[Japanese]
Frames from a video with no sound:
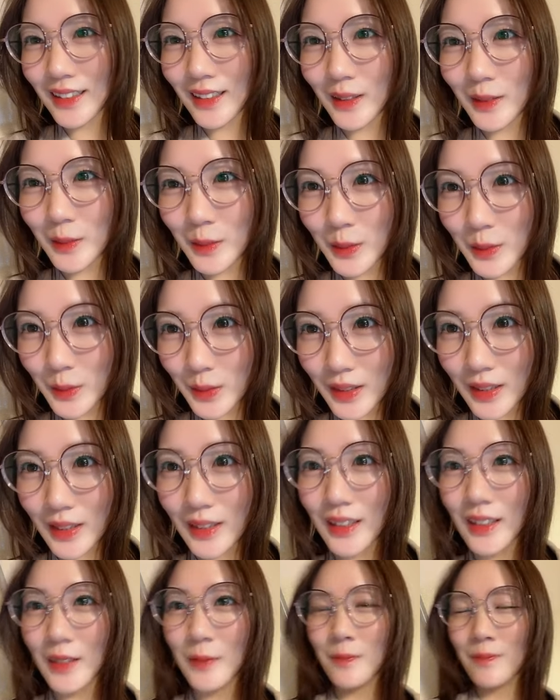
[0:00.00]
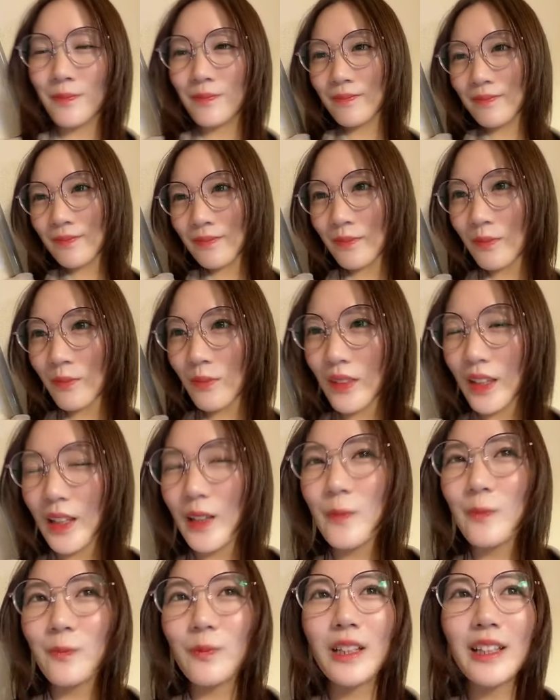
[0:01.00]
会う時に
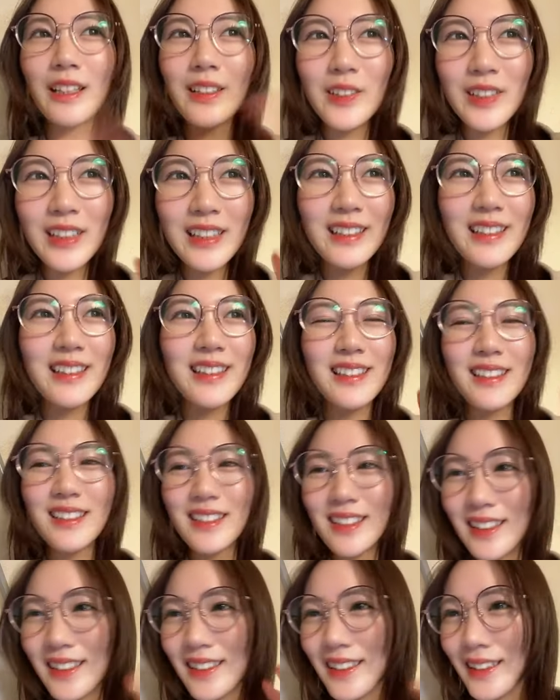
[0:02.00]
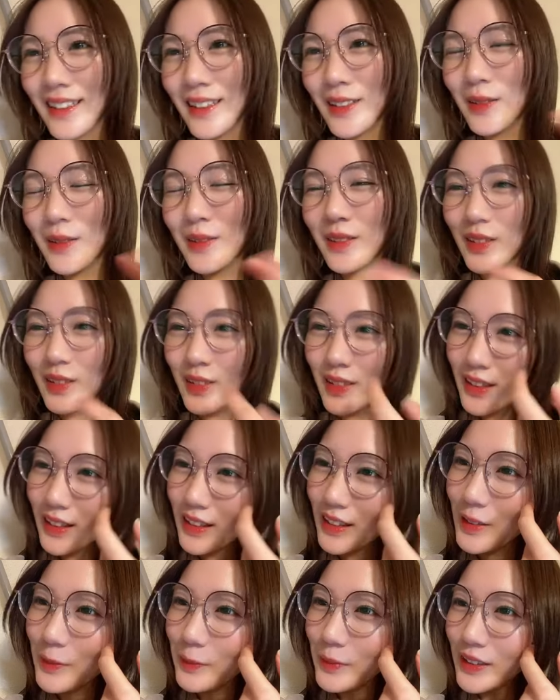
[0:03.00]
いっぱいお話ねできること
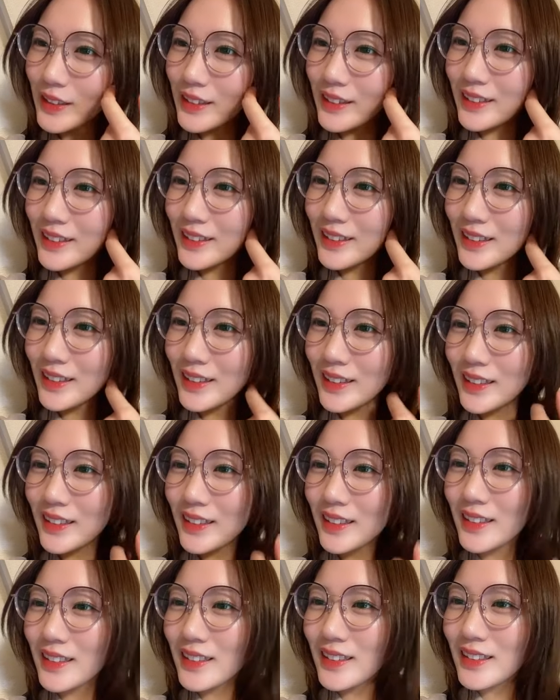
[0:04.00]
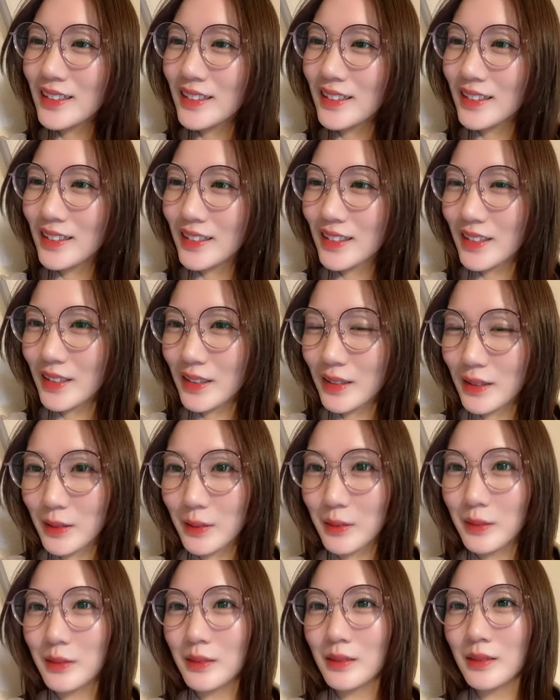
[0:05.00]
が今そう
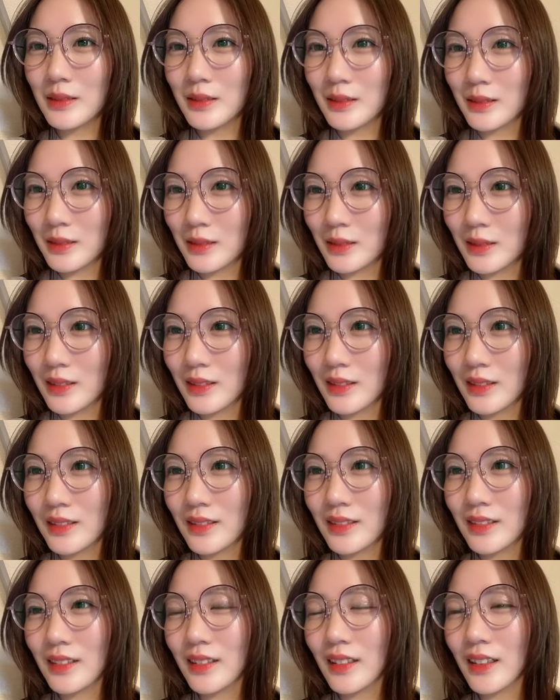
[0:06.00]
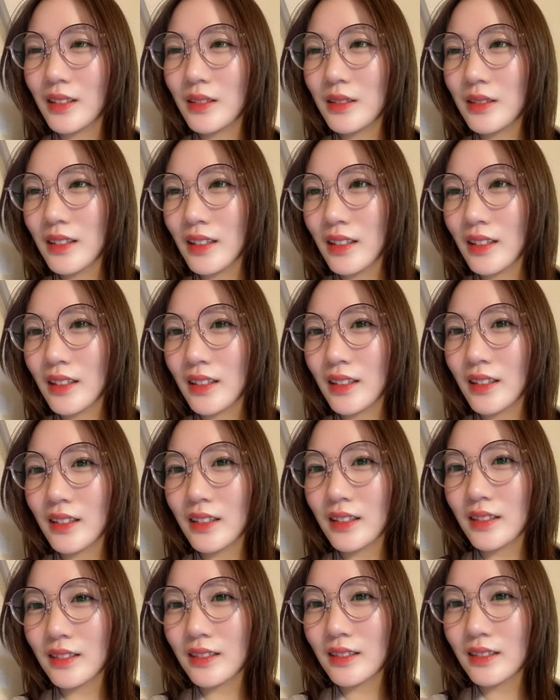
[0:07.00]
あるから